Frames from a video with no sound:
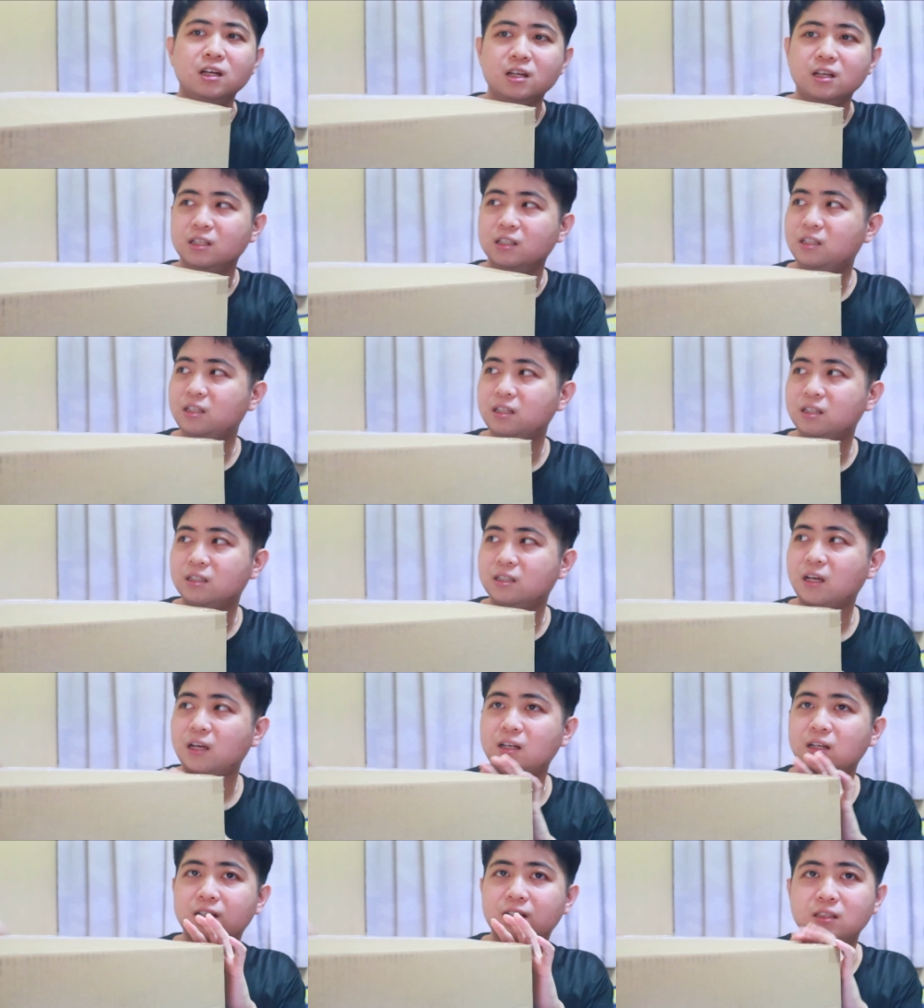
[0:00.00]
现
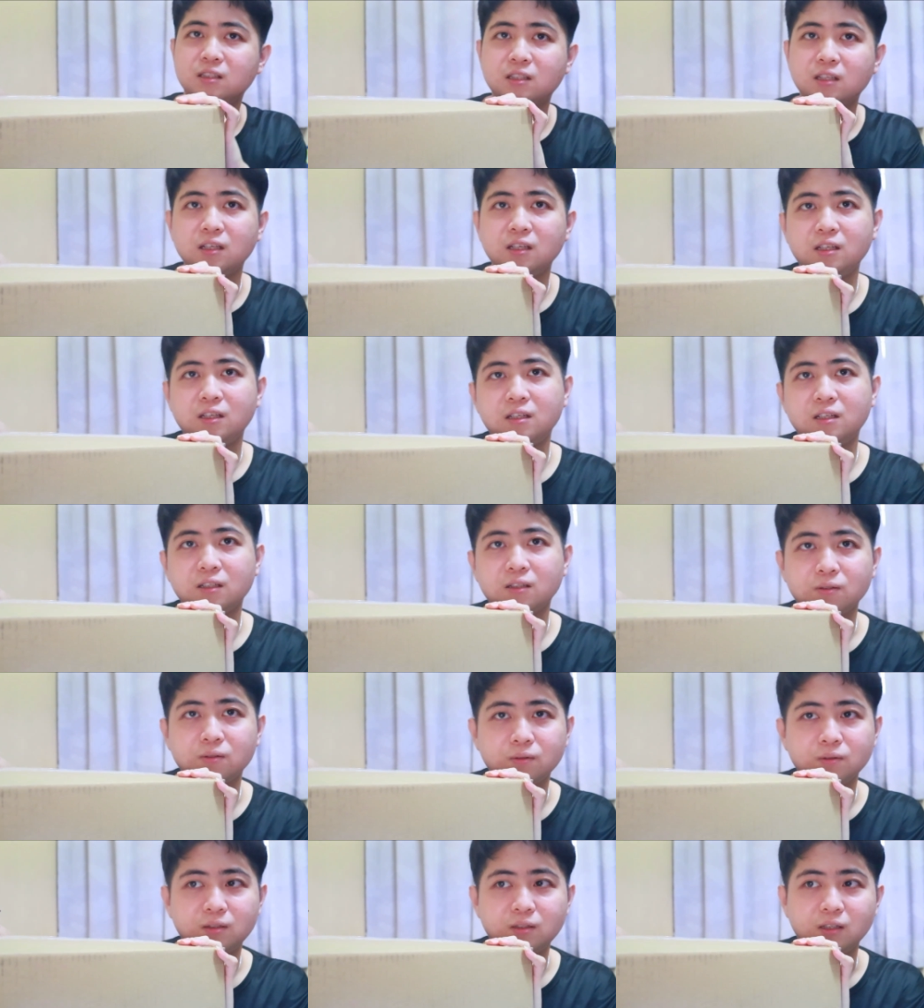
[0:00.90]
在呢，这一个
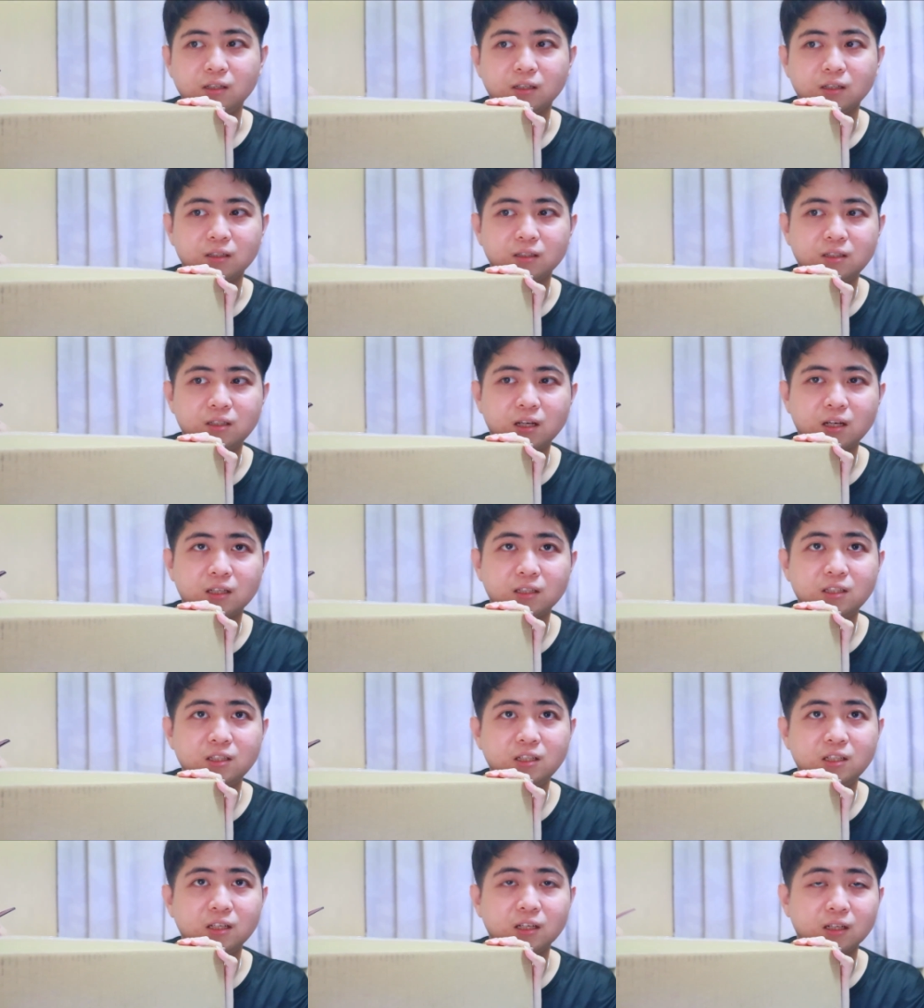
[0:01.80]
东西呢，价
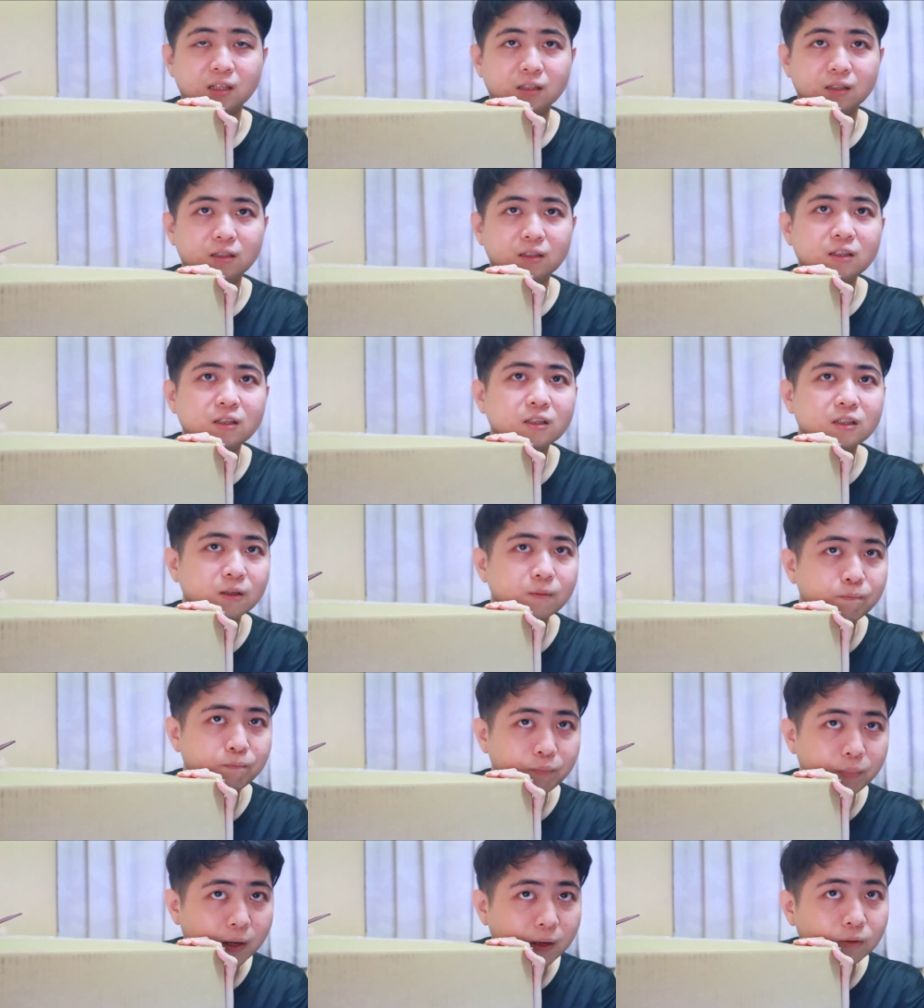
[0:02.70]
钱也是
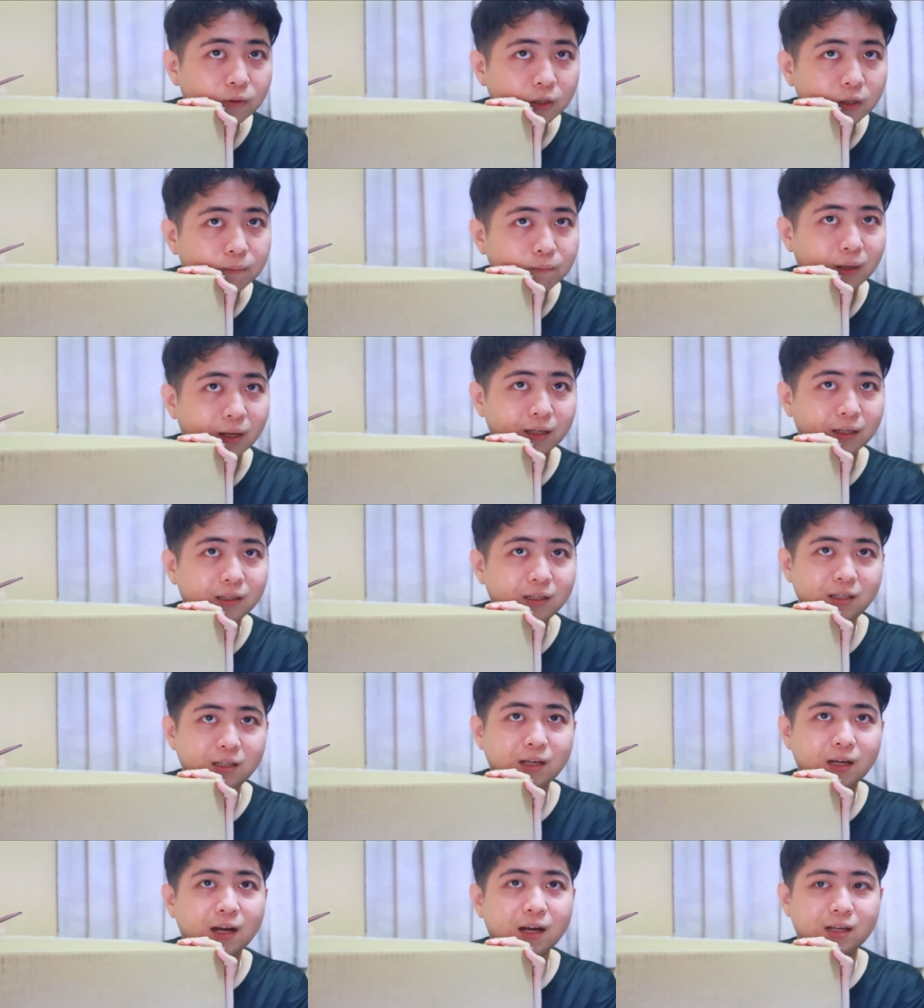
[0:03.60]
标的蛮
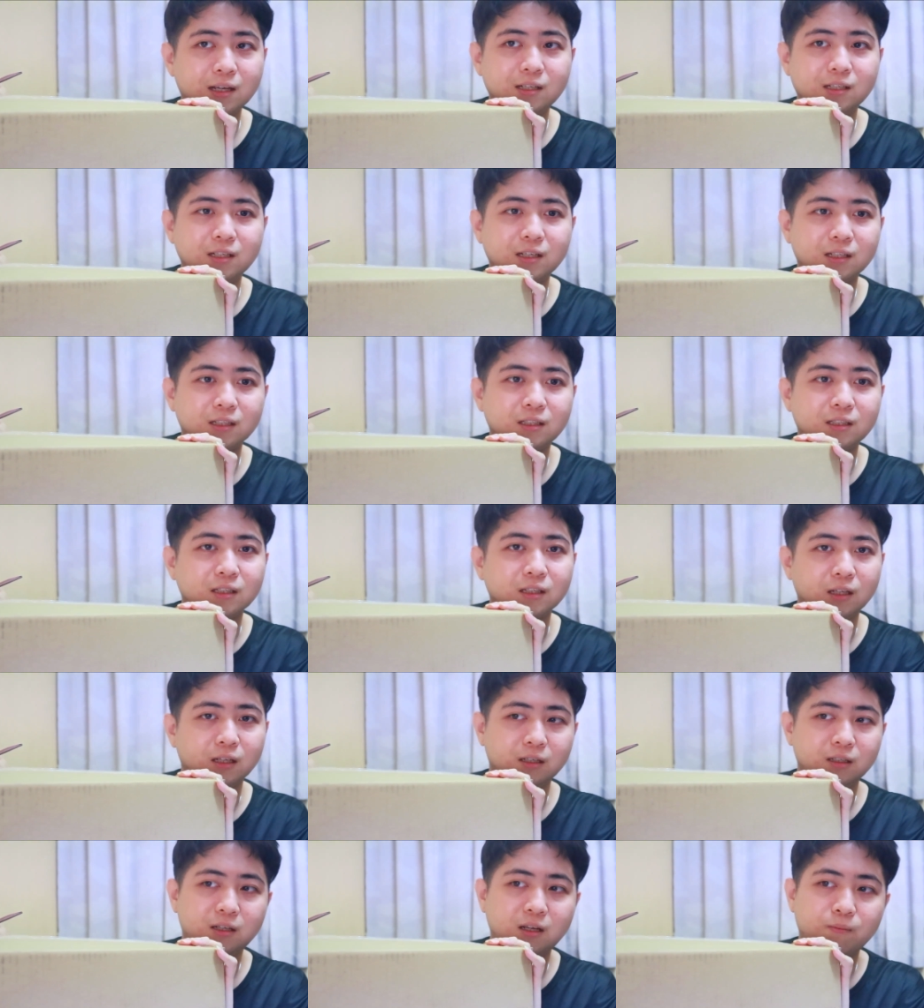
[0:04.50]
厉害，一下
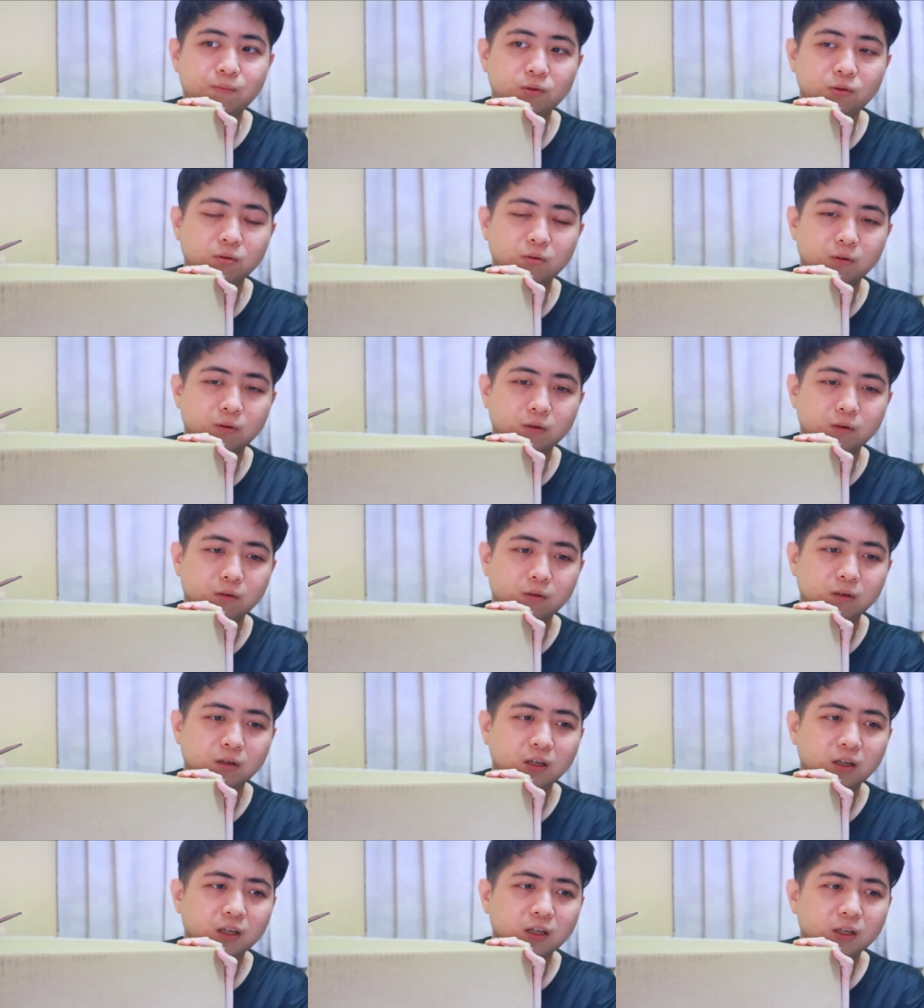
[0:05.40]
子差不多
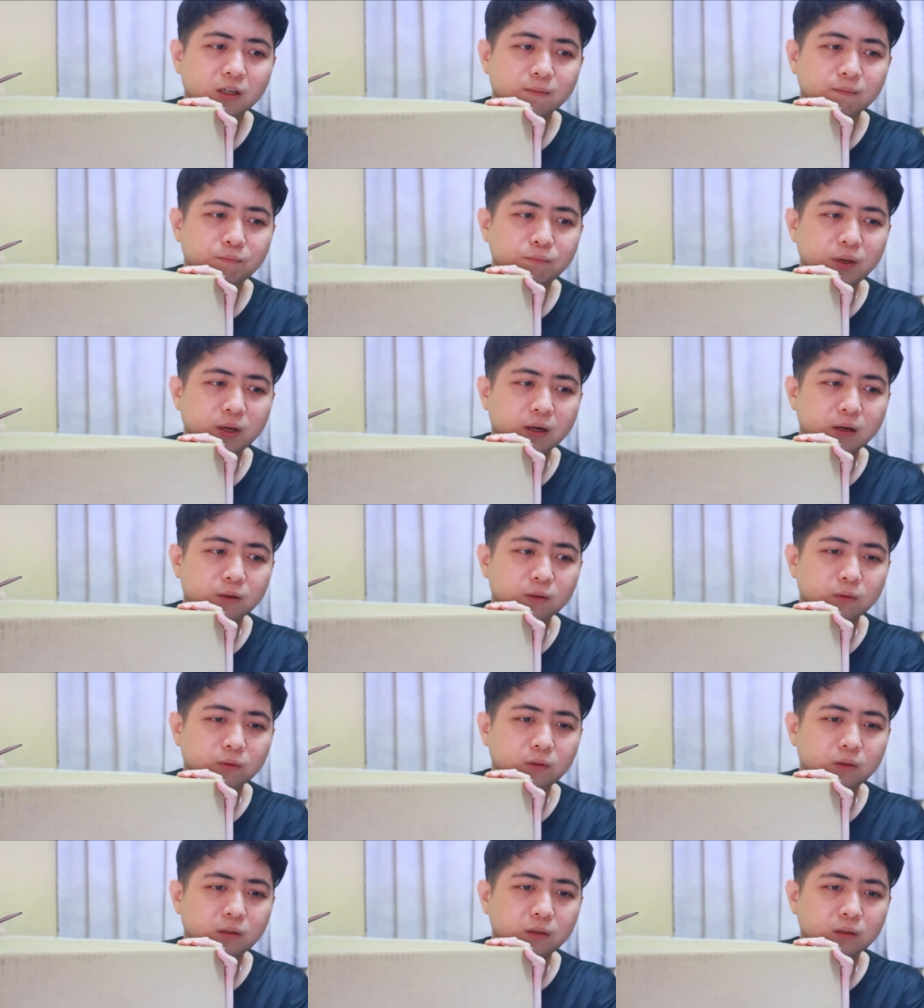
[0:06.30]

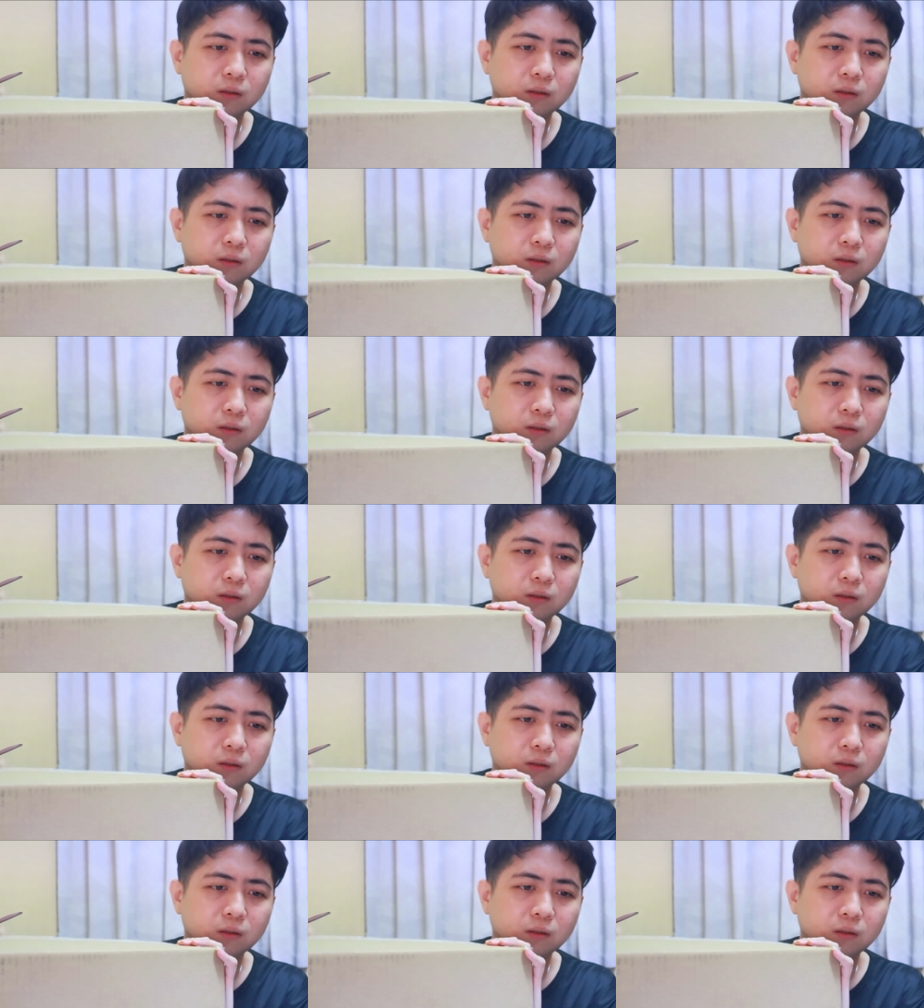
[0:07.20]
标，